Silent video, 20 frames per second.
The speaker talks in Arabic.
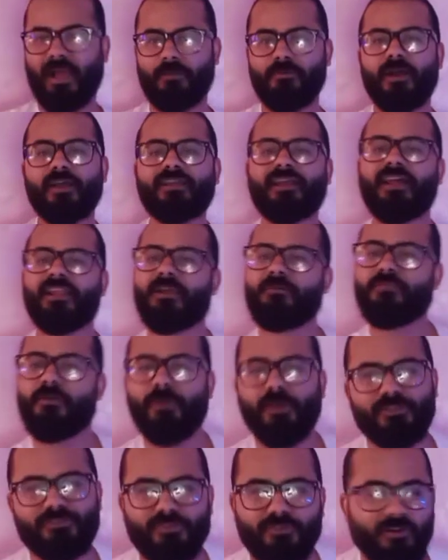يا حبيبي
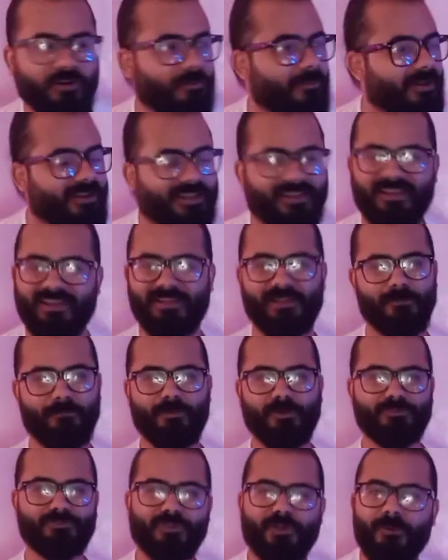هتكلمني باحترام هنتكلم
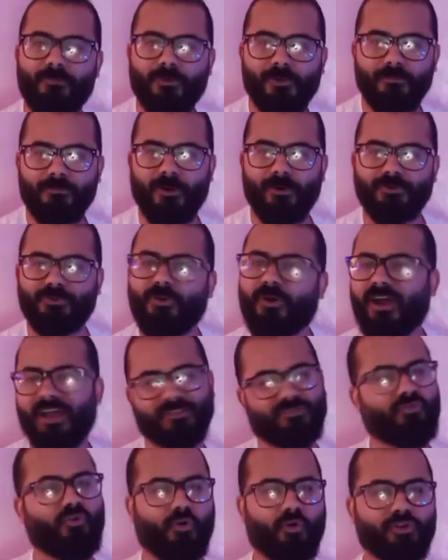باحترام
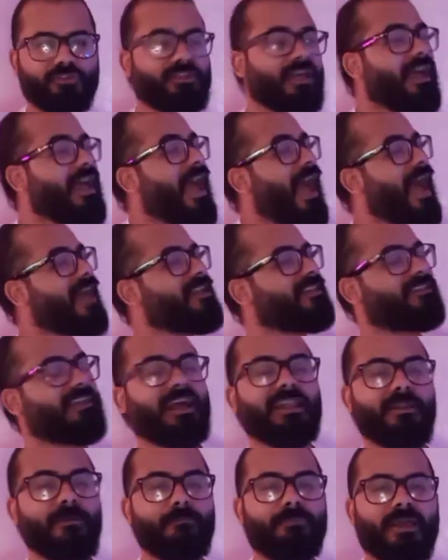والموضوع هات وخد
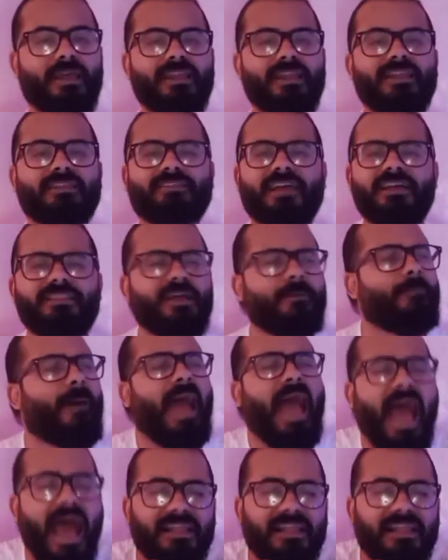هنتكلم بقله ادب